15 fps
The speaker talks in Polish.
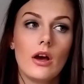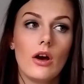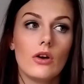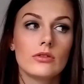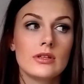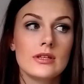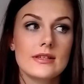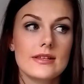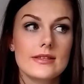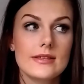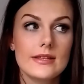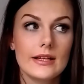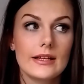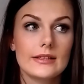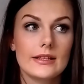On nie
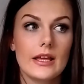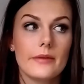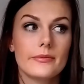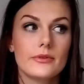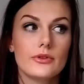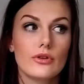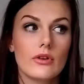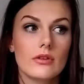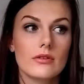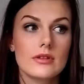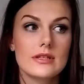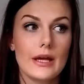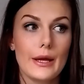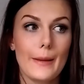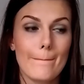zastyga tak jakby do
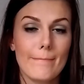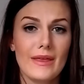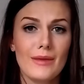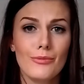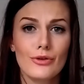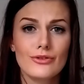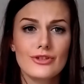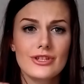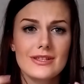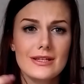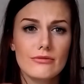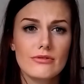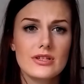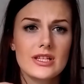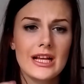końca i mi on się
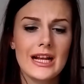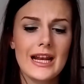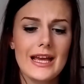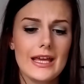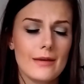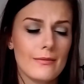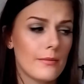cały czas kleje.